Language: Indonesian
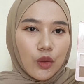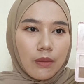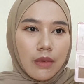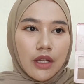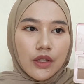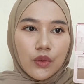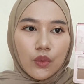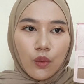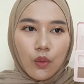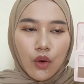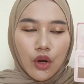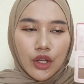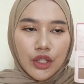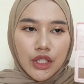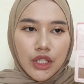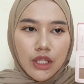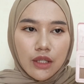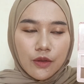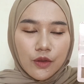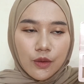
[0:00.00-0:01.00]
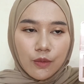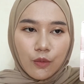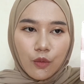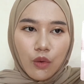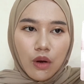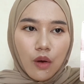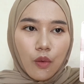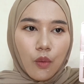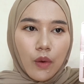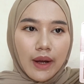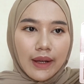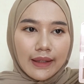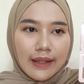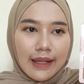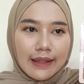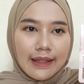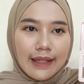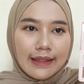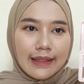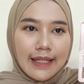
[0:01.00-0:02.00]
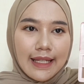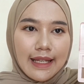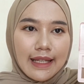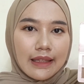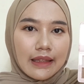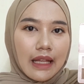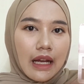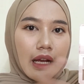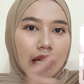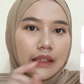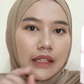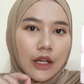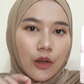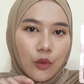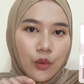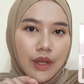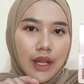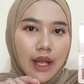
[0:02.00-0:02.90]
coba swatch semua warnanya di tangan aku